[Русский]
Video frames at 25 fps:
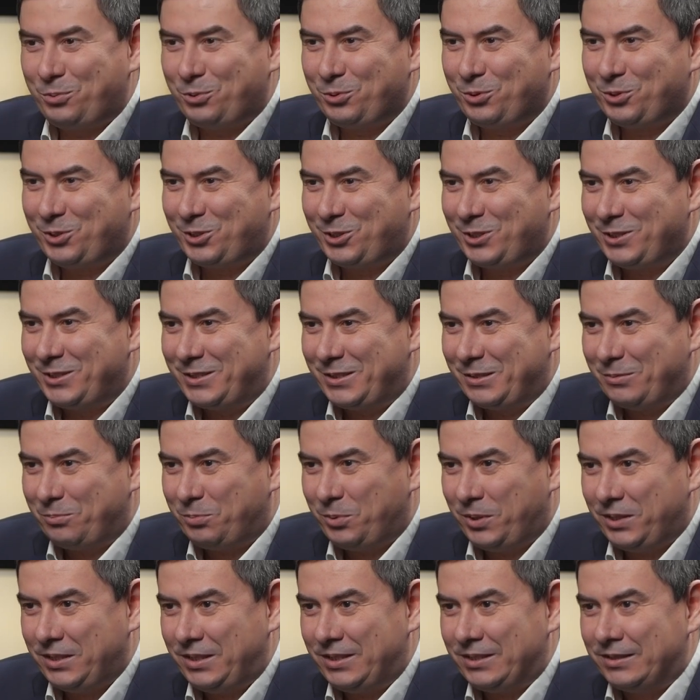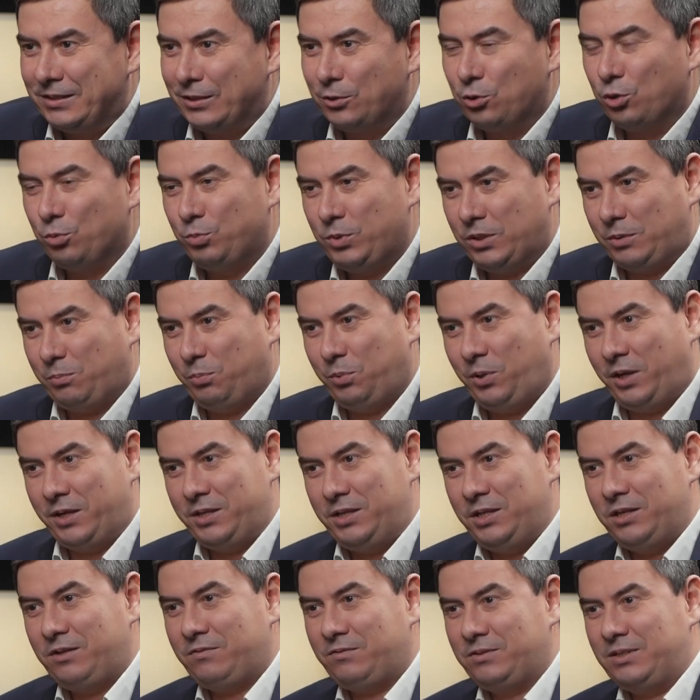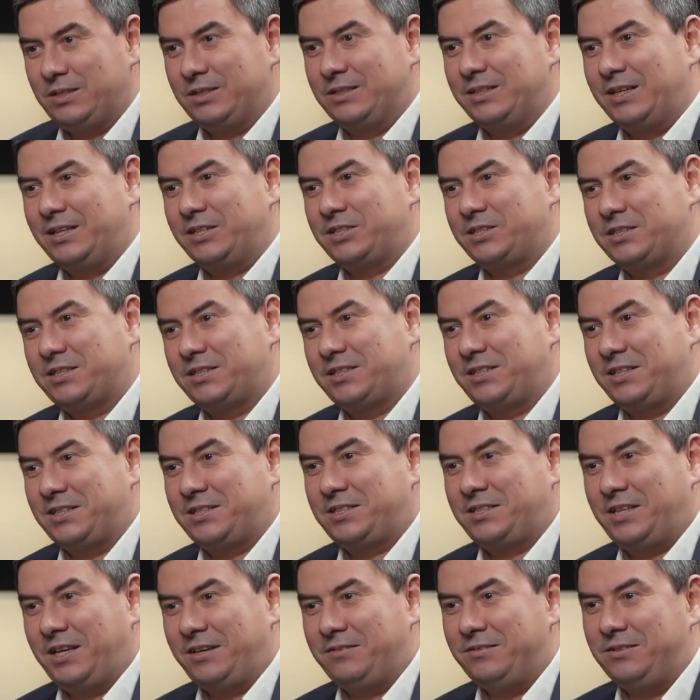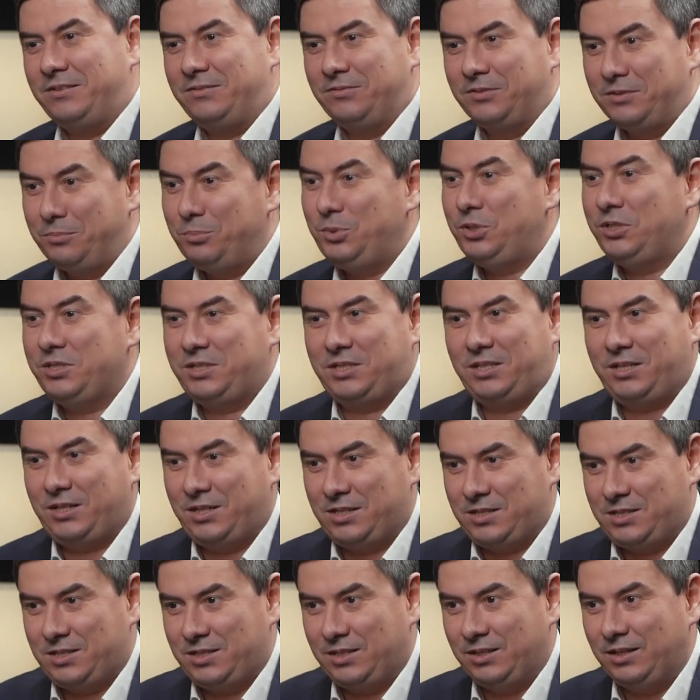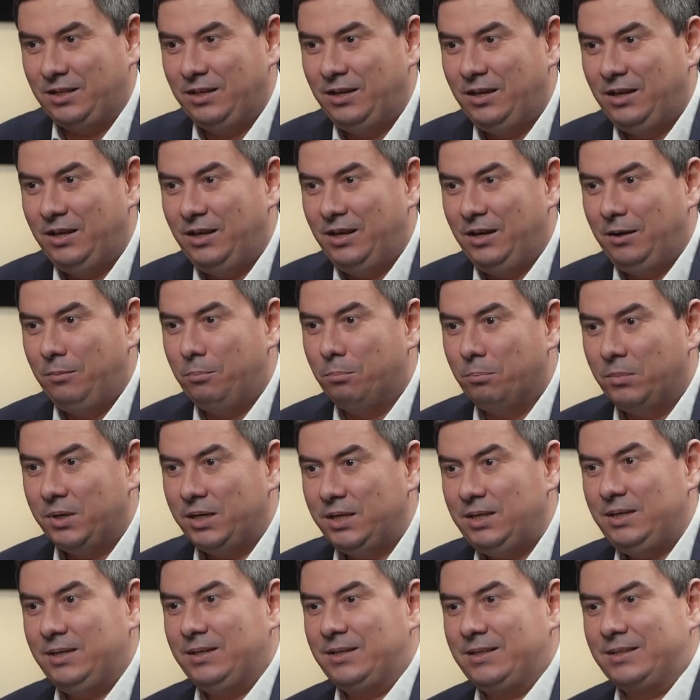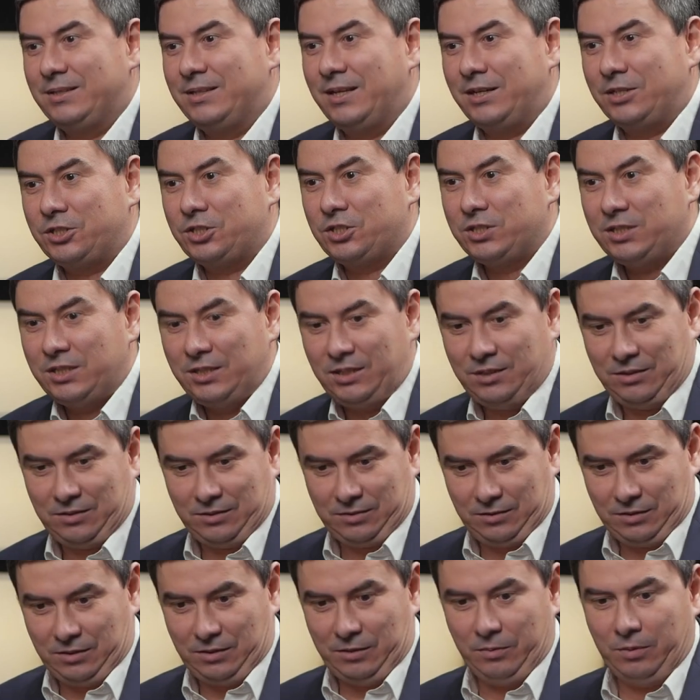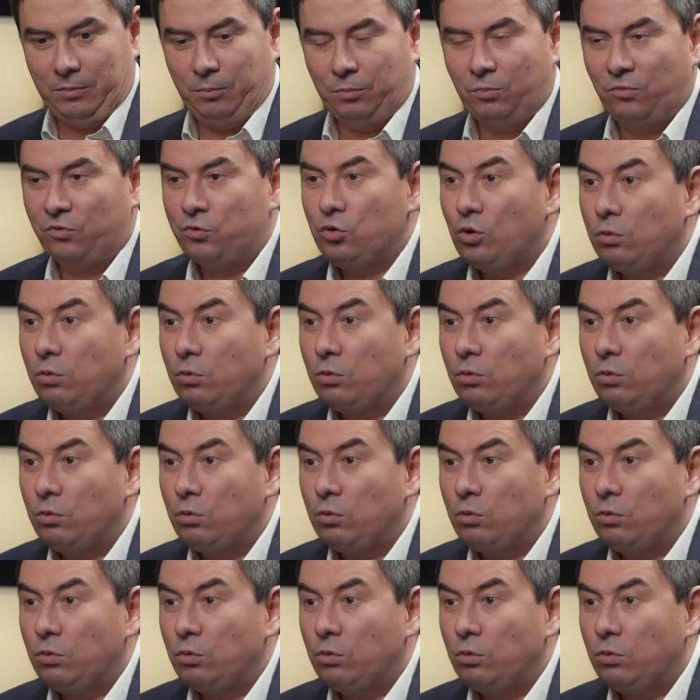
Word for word: будет шить сапоги. Документ планирования должны составить в администрации. Мы должны э, в